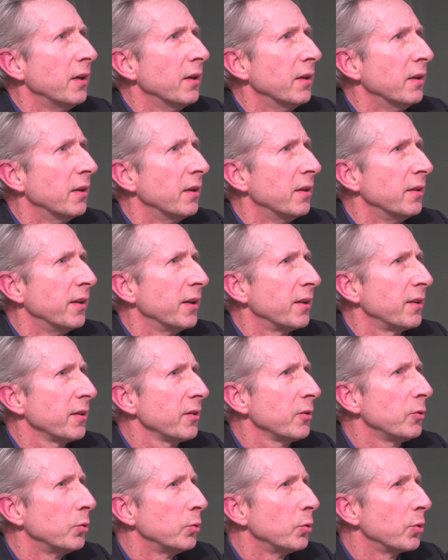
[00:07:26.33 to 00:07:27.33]
der
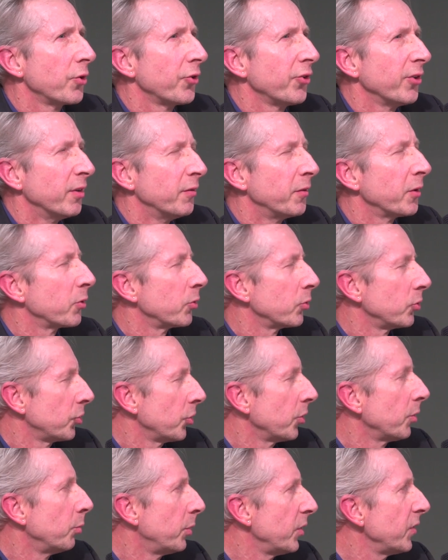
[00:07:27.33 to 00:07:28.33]
technologischen Entwicklung
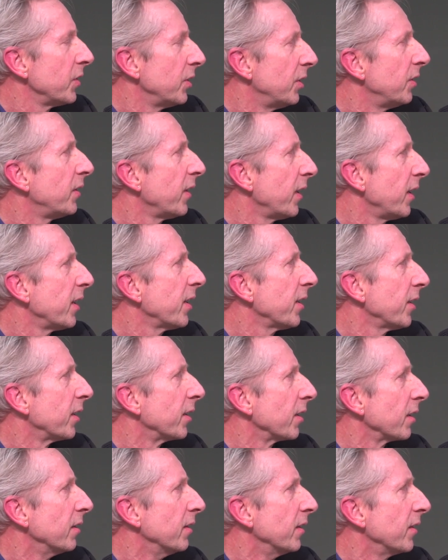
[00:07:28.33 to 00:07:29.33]
schon ein bisschen hinterherhinken.